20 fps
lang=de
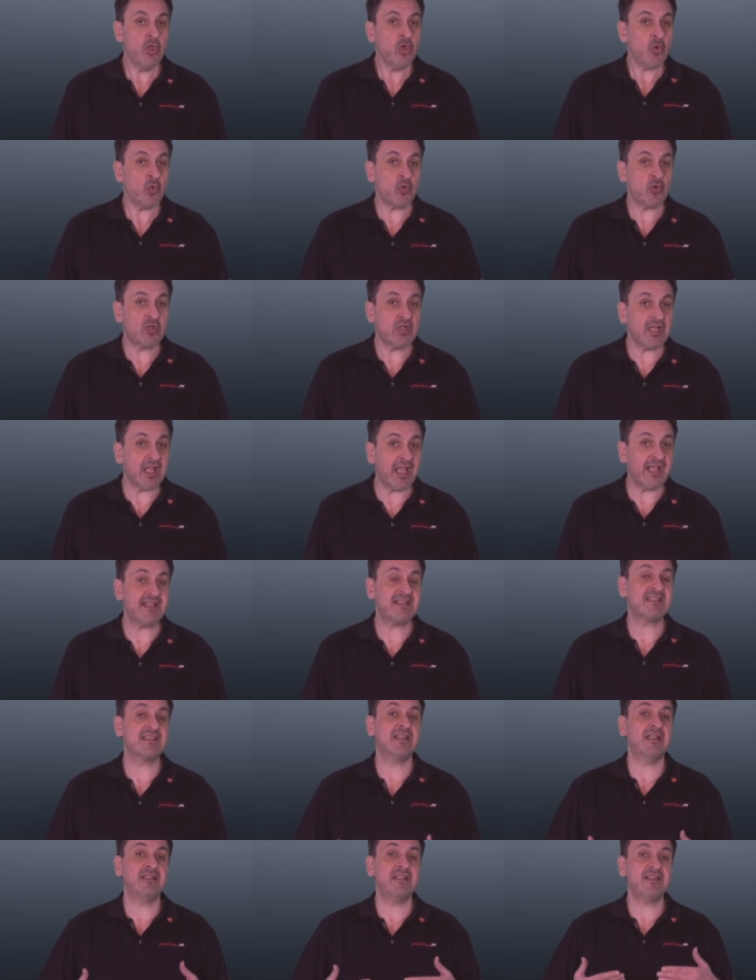und
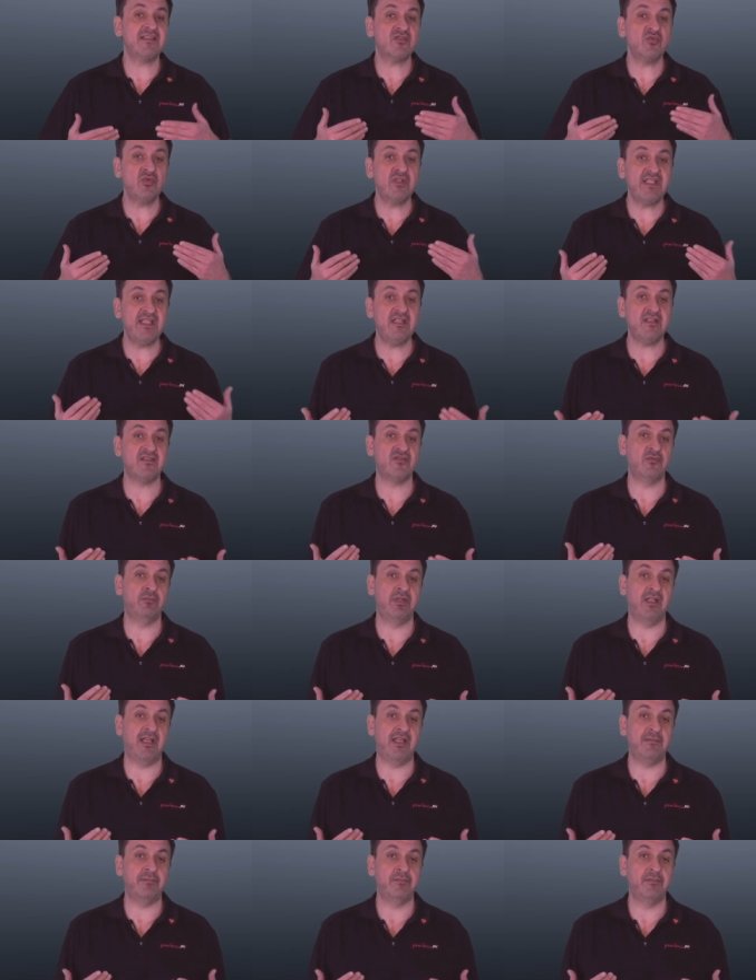gleichzeitig solide zu
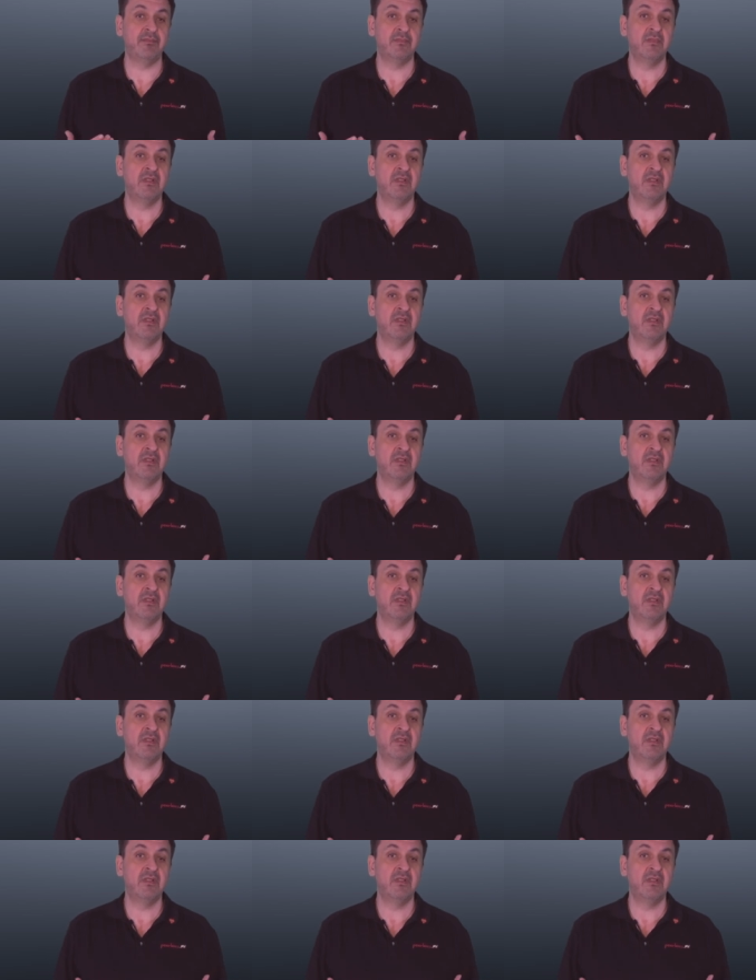bleiben.